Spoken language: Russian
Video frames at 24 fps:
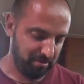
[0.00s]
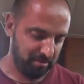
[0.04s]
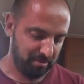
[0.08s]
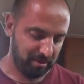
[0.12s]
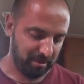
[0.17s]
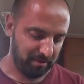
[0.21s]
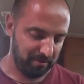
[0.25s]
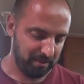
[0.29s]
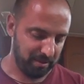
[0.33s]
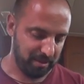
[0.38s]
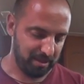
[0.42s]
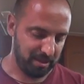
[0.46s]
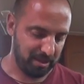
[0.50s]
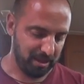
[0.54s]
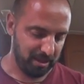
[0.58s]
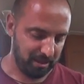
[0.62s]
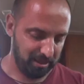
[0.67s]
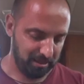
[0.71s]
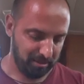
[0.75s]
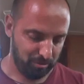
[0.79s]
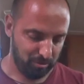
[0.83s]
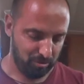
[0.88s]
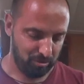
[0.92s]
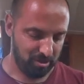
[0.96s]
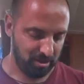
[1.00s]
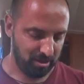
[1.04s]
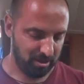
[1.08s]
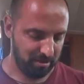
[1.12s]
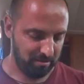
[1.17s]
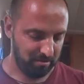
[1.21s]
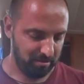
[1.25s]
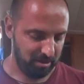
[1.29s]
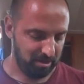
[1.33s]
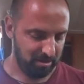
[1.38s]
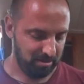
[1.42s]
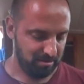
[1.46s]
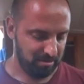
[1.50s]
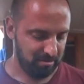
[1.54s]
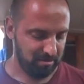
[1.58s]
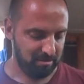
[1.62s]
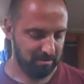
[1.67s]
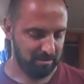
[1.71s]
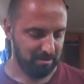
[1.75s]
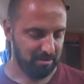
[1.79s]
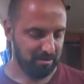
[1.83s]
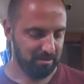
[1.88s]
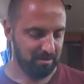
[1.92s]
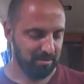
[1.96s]
Тафазали нужно говорить
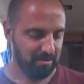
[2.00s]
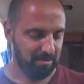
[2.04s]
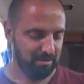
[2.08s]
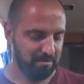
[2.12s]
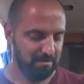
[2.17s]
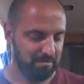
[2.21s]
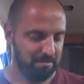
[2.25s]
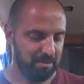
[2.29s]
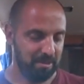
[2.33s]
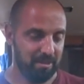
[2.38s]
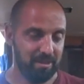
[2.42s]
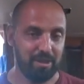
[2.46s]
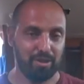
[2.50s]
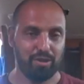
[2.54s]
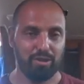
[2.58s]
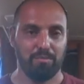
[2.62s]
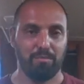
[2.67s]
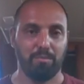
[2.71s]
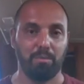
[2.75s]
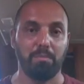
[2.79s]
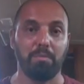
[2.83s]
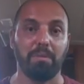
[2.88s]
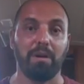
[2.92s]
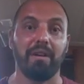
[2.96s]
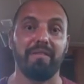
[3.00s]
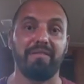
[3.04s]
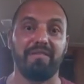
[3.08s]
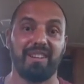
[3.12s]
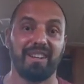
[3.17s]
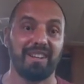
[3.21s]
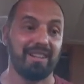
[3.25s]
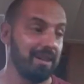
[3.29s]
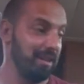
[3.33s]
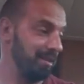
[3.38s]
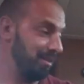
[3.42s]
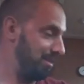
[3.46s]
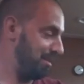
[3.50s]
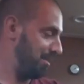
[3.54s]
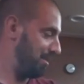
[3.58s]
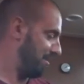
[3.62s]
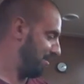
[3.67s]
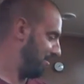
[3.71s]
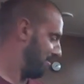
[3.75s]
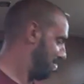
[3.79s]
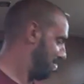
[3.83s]
по-нашему, по-африкански.